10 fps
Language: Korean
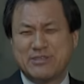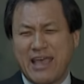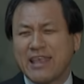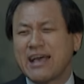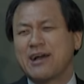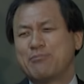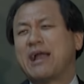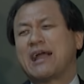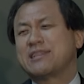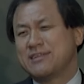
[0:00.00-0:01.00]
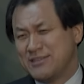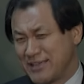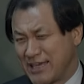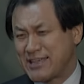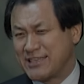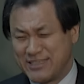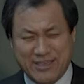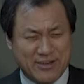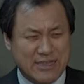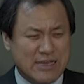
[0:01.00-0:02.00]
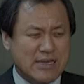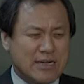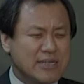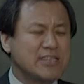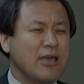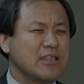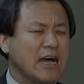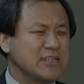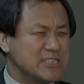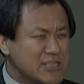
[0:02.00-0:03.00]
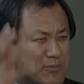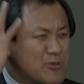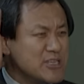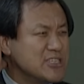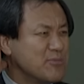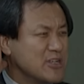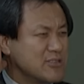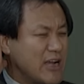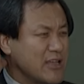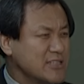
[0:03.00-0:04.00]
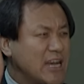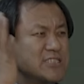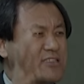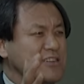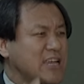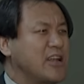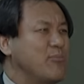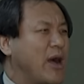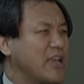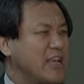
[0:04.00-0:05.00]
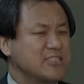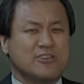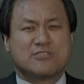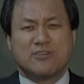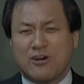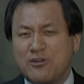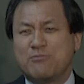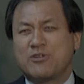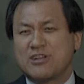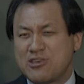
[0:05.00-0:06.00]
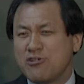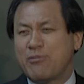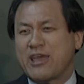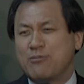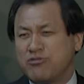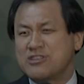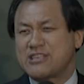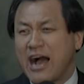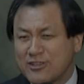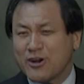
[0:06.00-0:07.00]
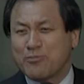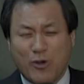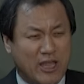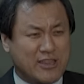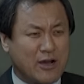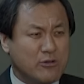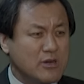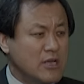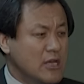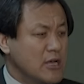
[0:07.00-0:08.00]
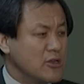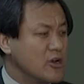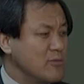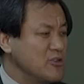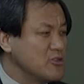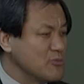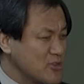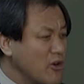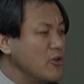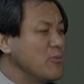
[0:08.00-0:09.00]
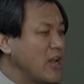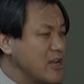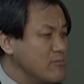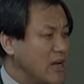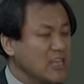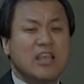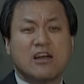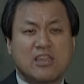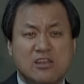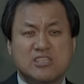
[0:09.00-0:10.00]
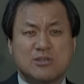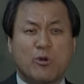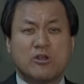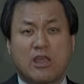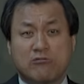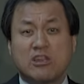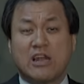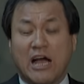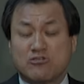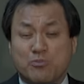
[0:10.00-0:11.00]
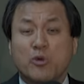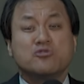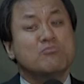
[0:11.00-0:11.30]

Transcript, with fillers: 세상 말 안 듣는 게 자식이야. 그때 나는 지금도 잊어버리지도 않아요. 자식들 자는 방이라저 썩을 놈들 키워봐야 뭔상도 보겠다고. 여러분은 좀 썩을 놈이라는 말이 이상하게 들릴지 모르는데 우리는 아주 표준